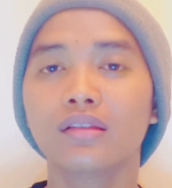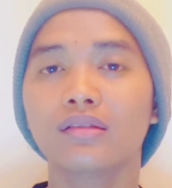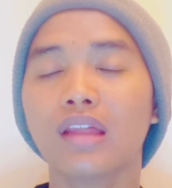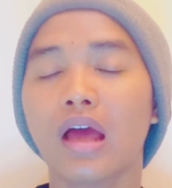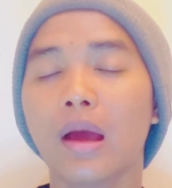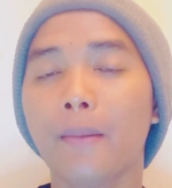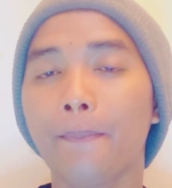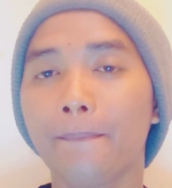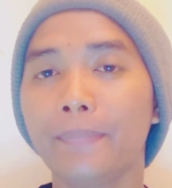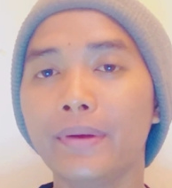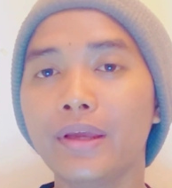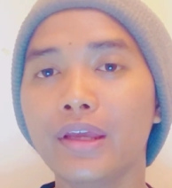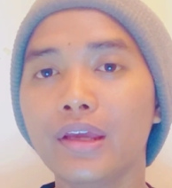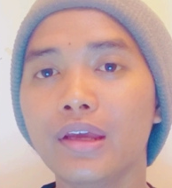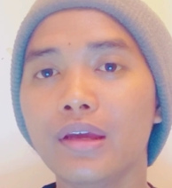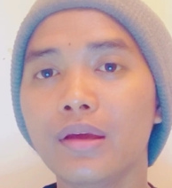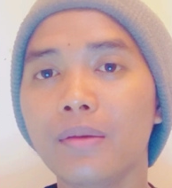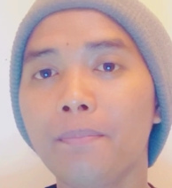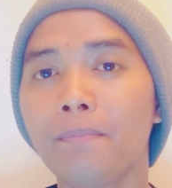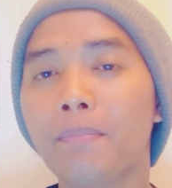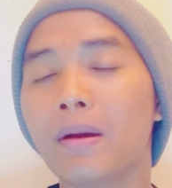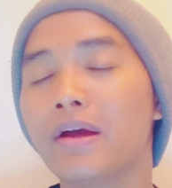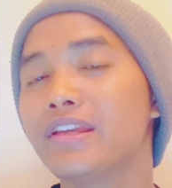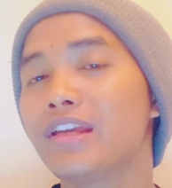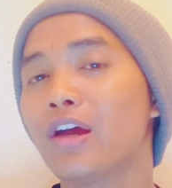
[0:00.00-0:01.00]

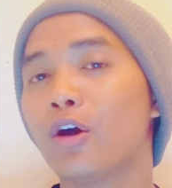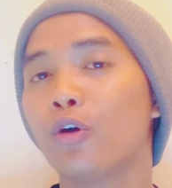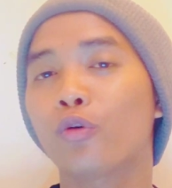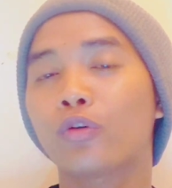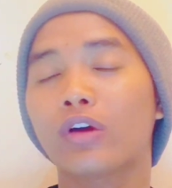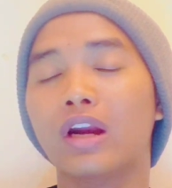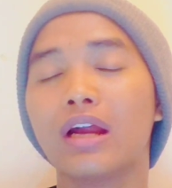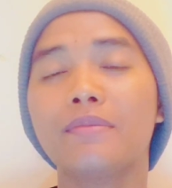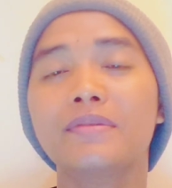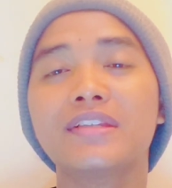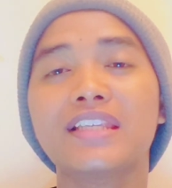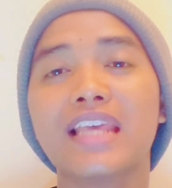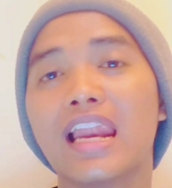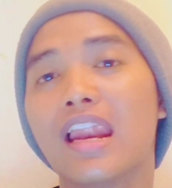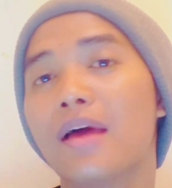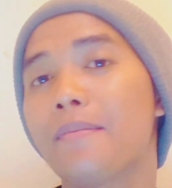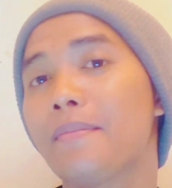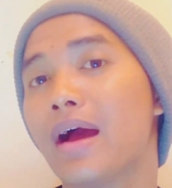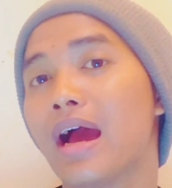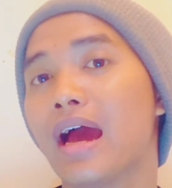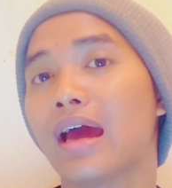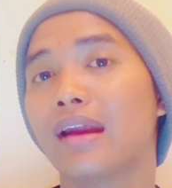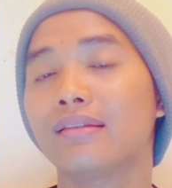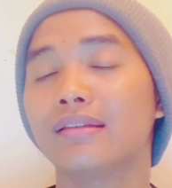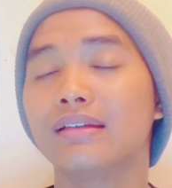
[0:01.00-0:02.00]
Tapi banyak orang salah
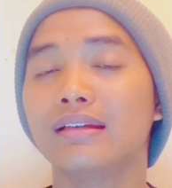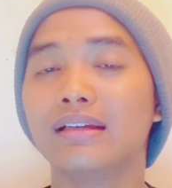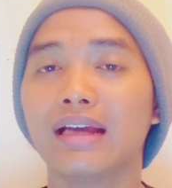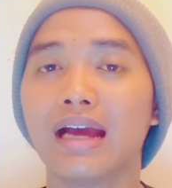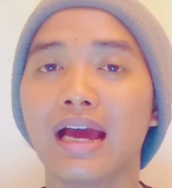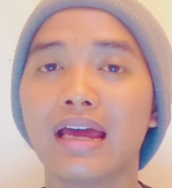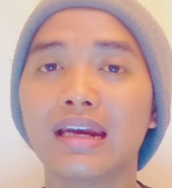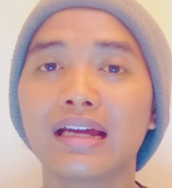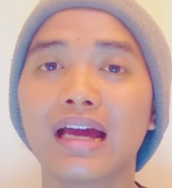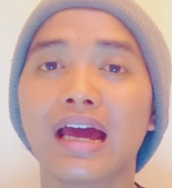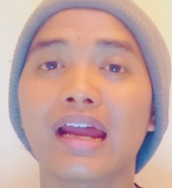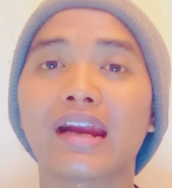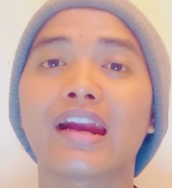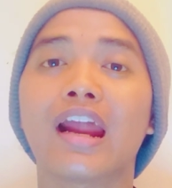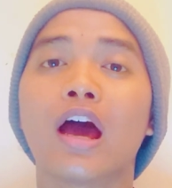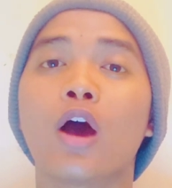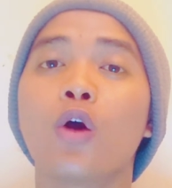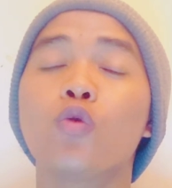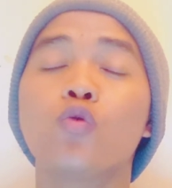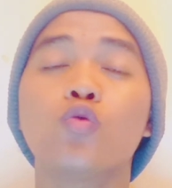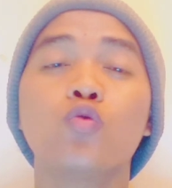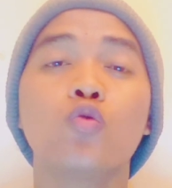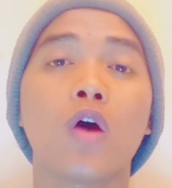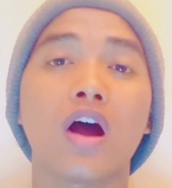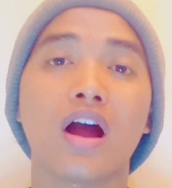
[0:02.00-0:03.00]
mengartikan karena
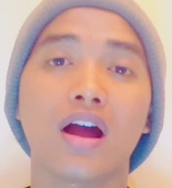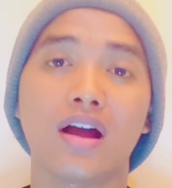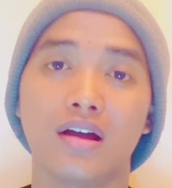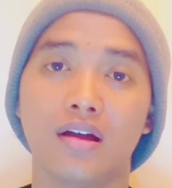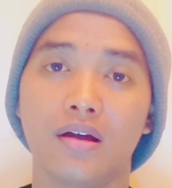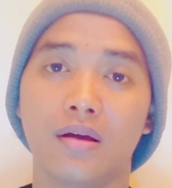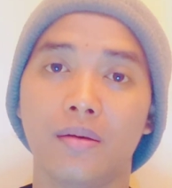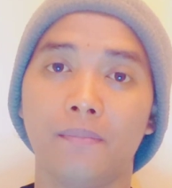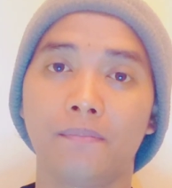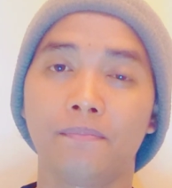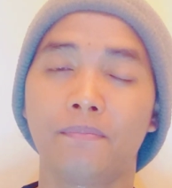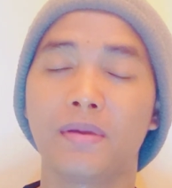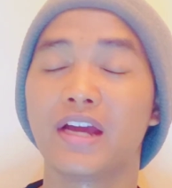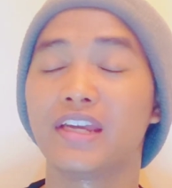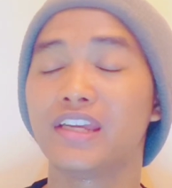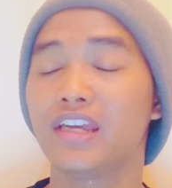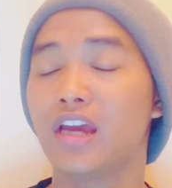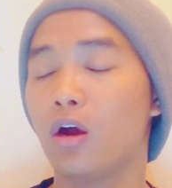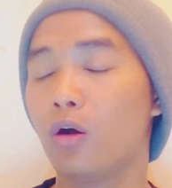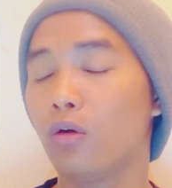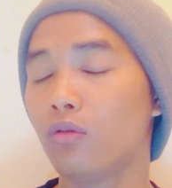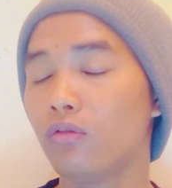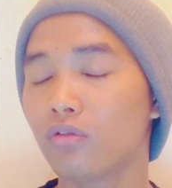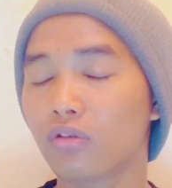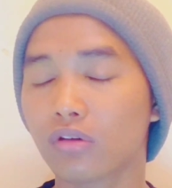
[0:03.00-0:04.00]
uang.
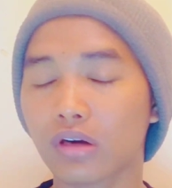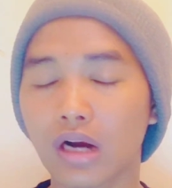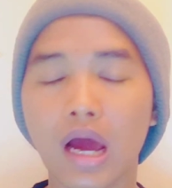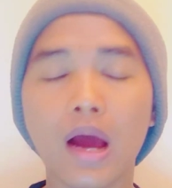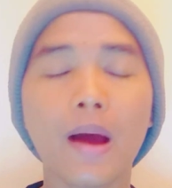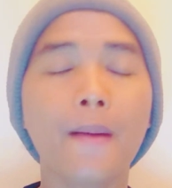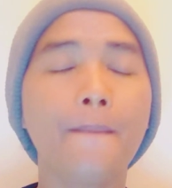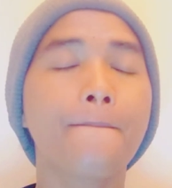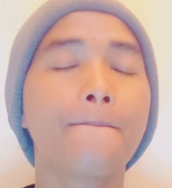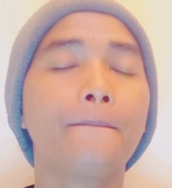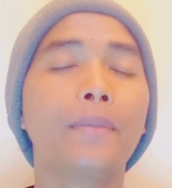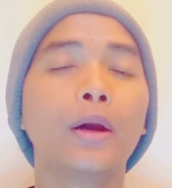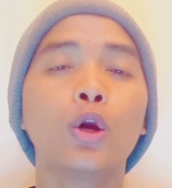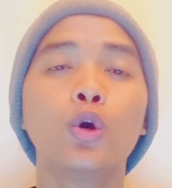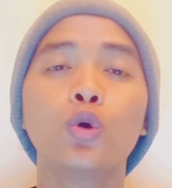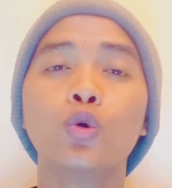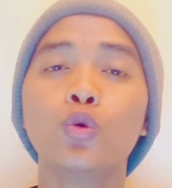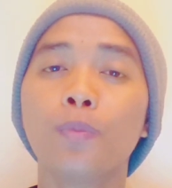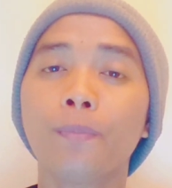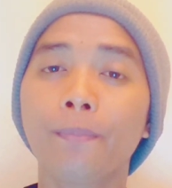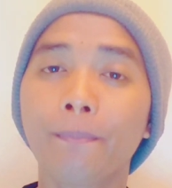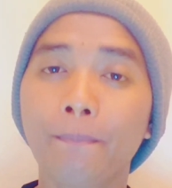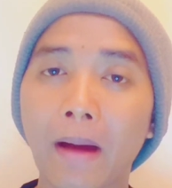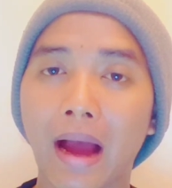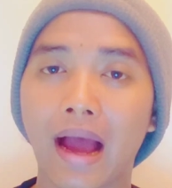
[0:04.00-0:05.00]
Banyak orang
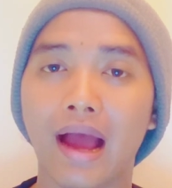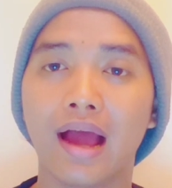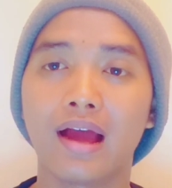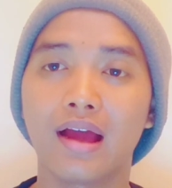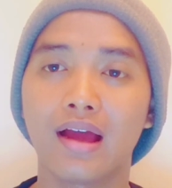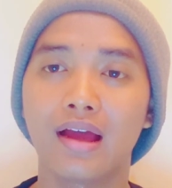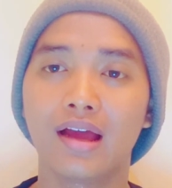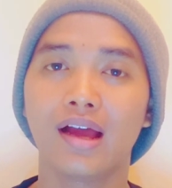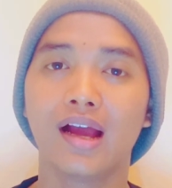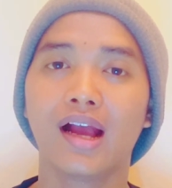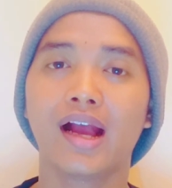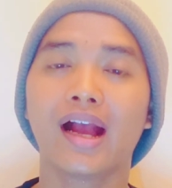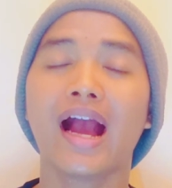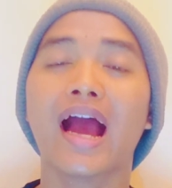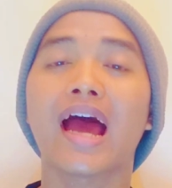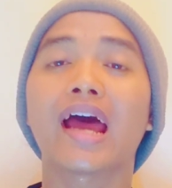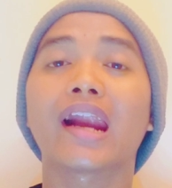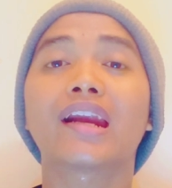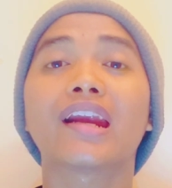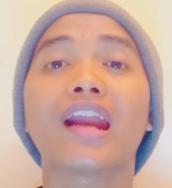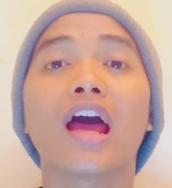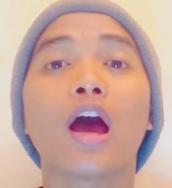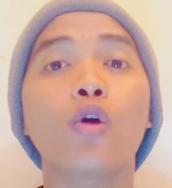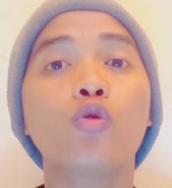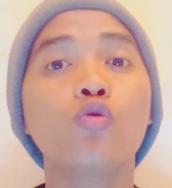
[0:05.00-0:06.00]
berubah
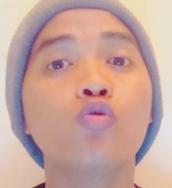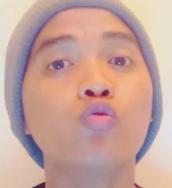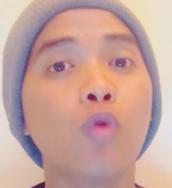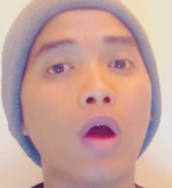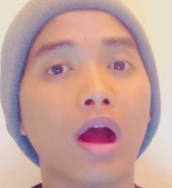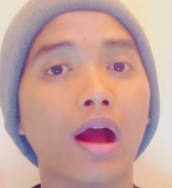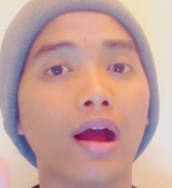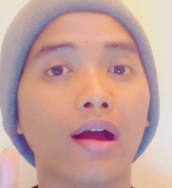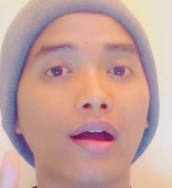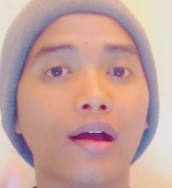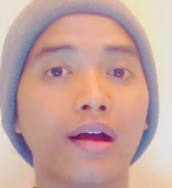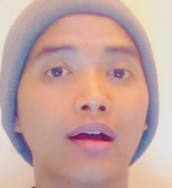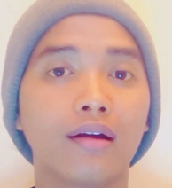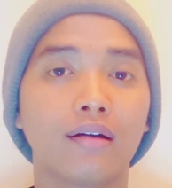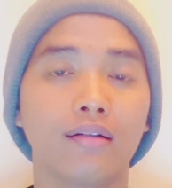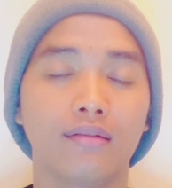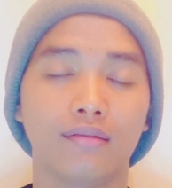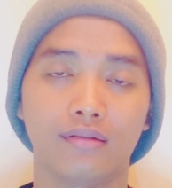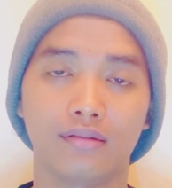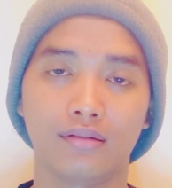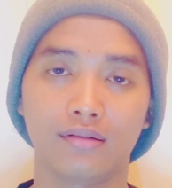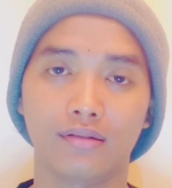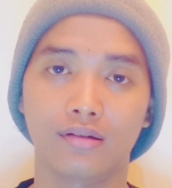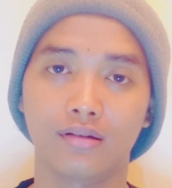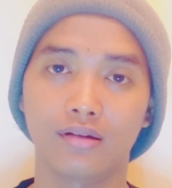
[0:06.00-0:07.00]
karena uang.
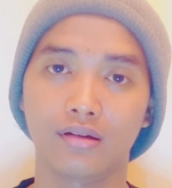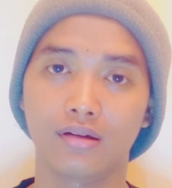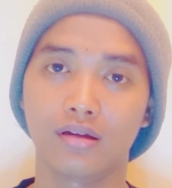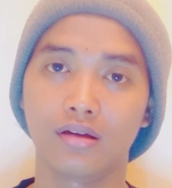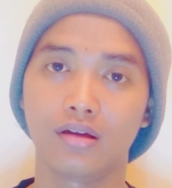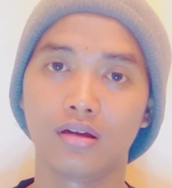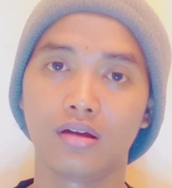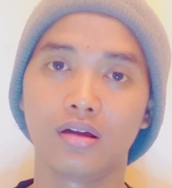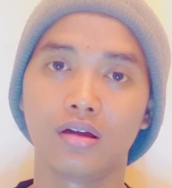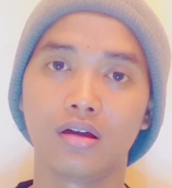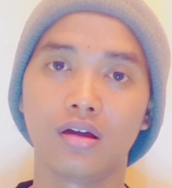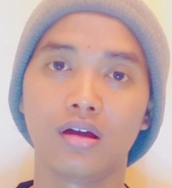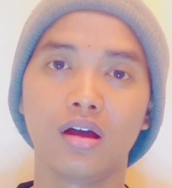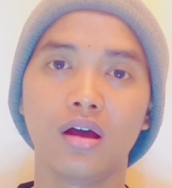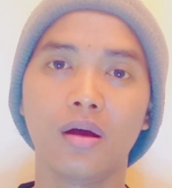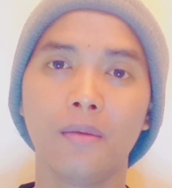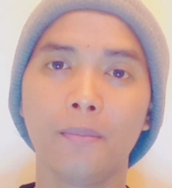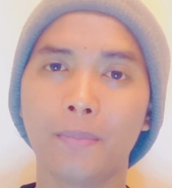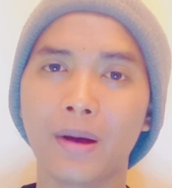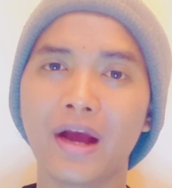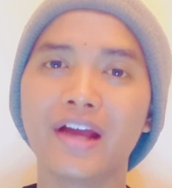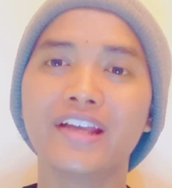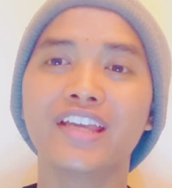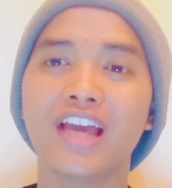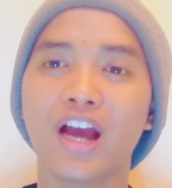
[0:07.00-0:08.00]

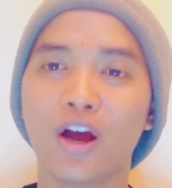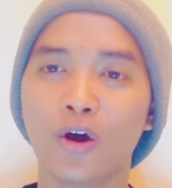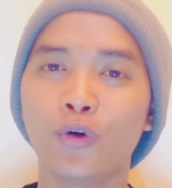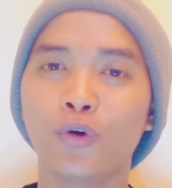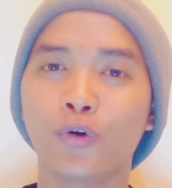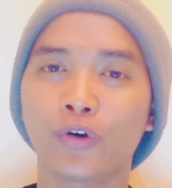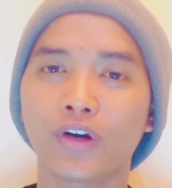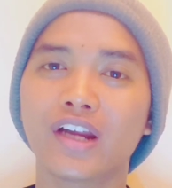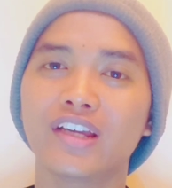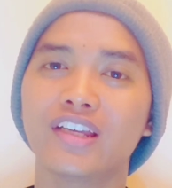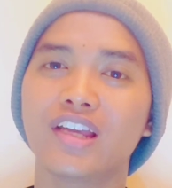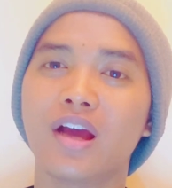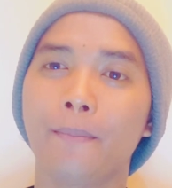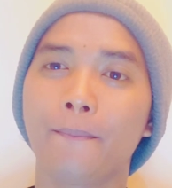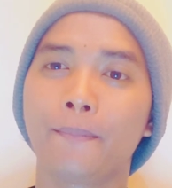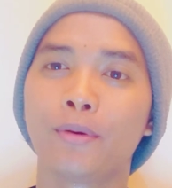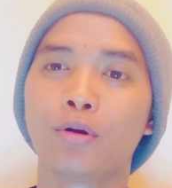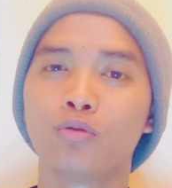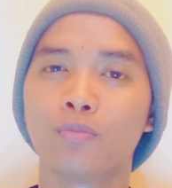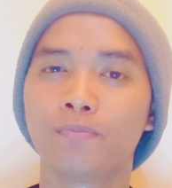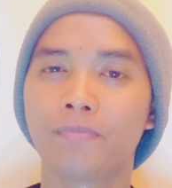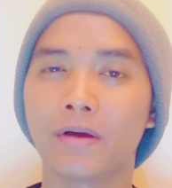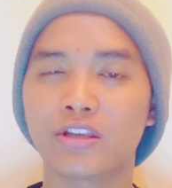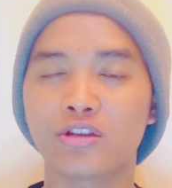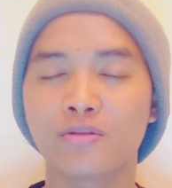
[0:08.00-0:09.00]
Banyak orang yang
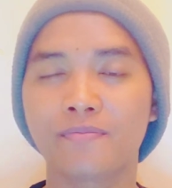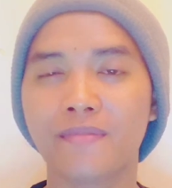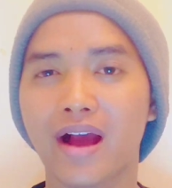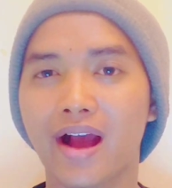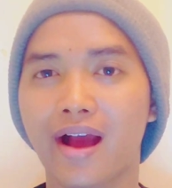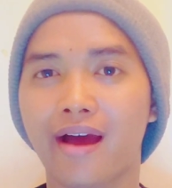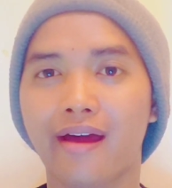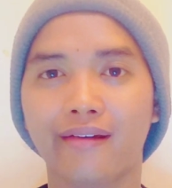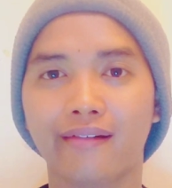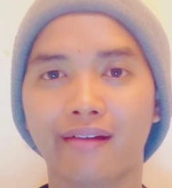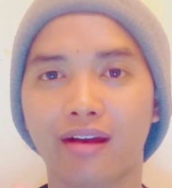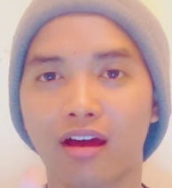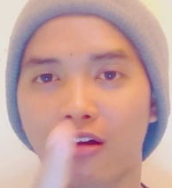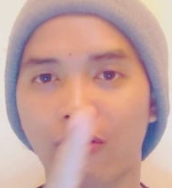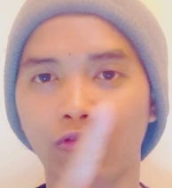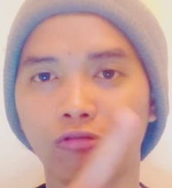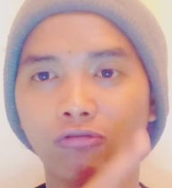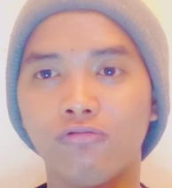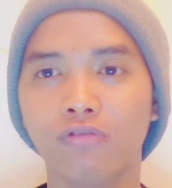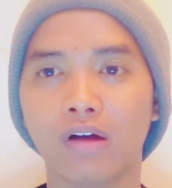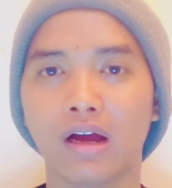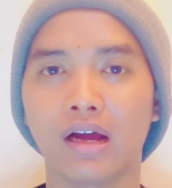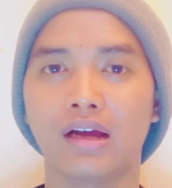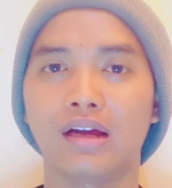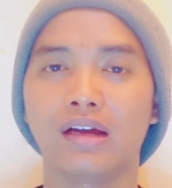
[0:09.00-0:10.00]
berubah cuma karena
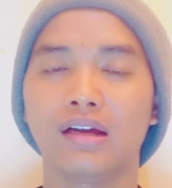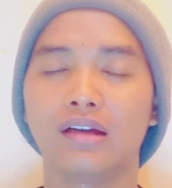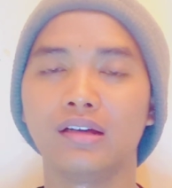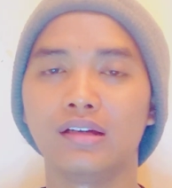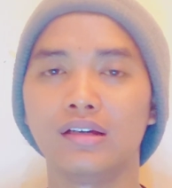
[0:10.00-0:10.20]
uang.